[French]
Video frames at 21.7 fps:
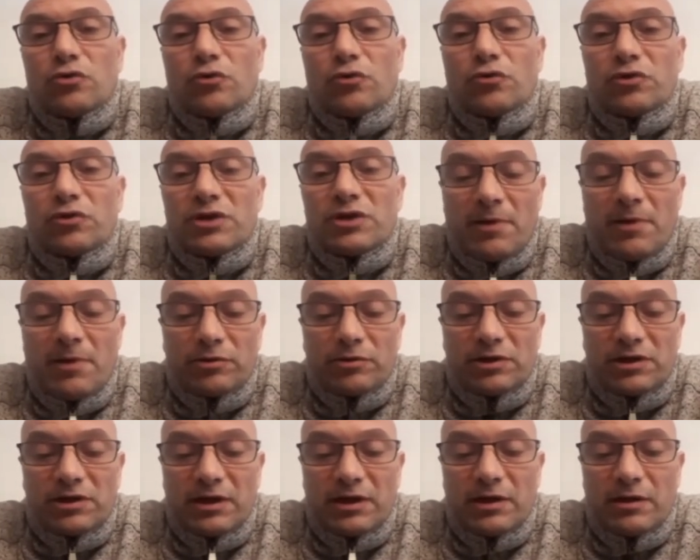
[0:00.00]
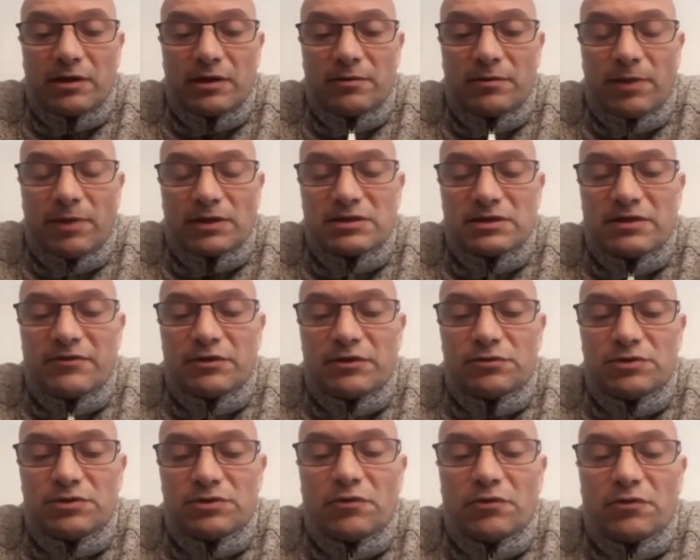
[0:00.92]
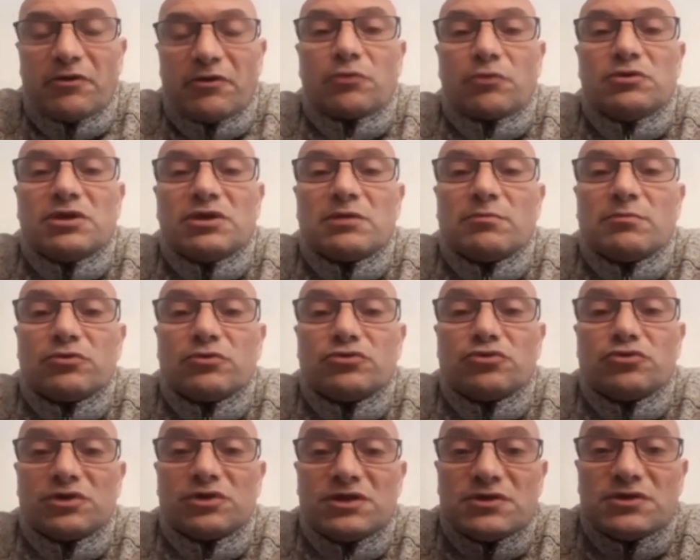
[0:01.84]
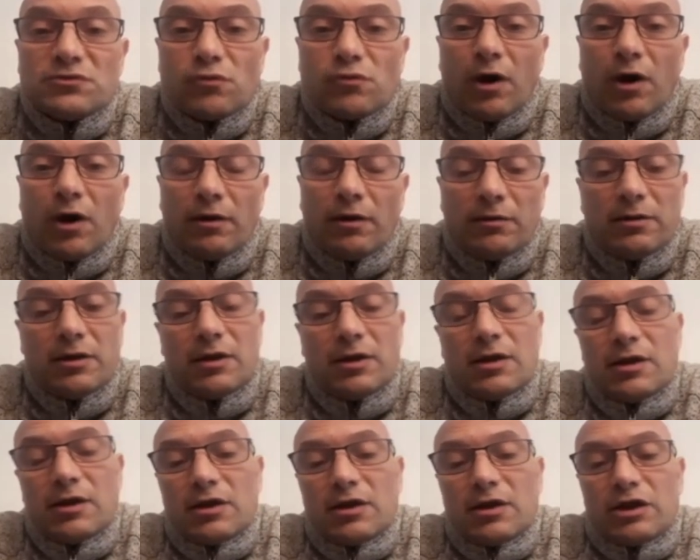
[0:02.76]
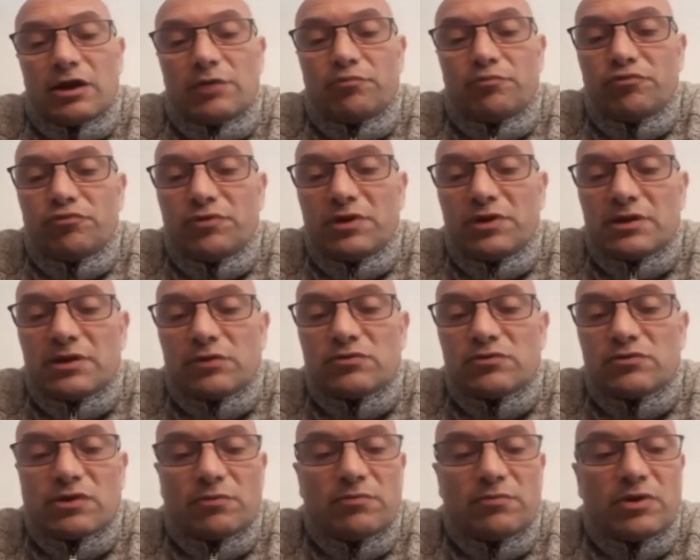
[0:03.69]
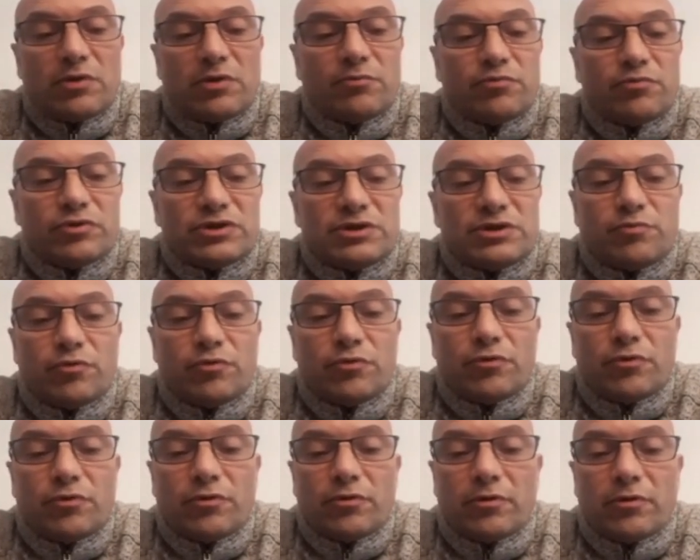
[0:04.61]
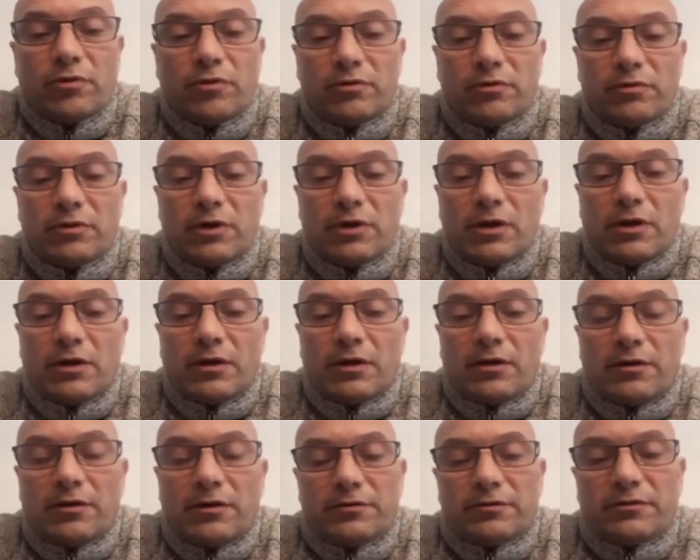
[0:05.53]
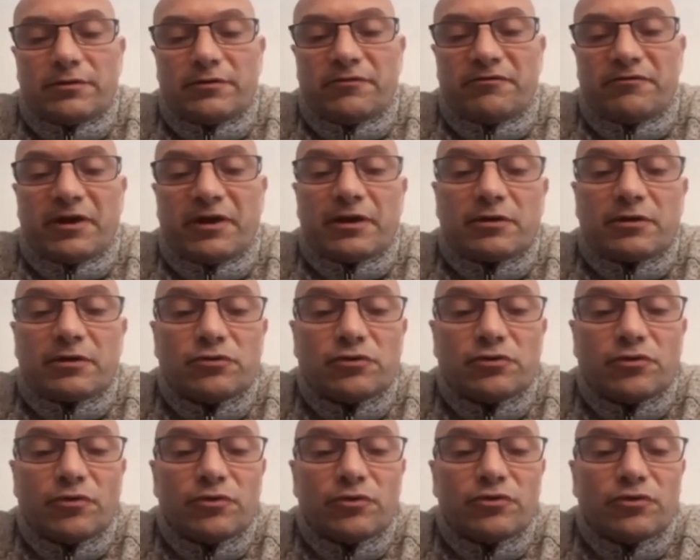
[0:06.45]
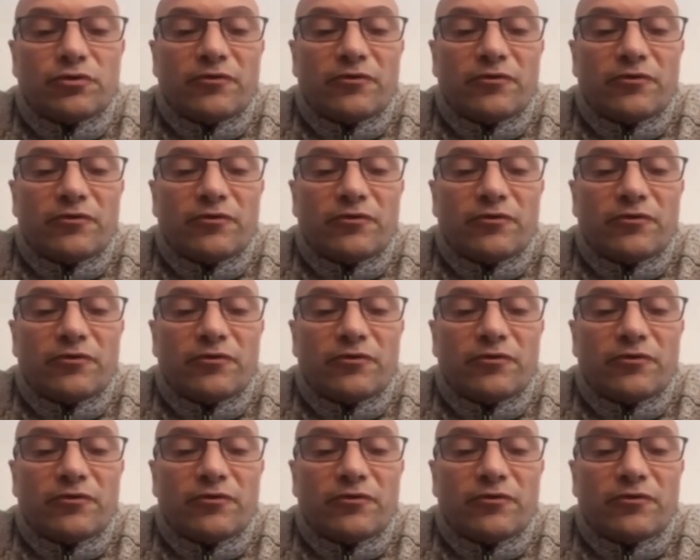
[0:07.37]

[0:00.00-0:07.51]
Donc au départ, on était parti avec une idée de faire uniquement de jeux d'histoire. Mhm. Et puis ça nous semblait un petit peu euh, vain de ne,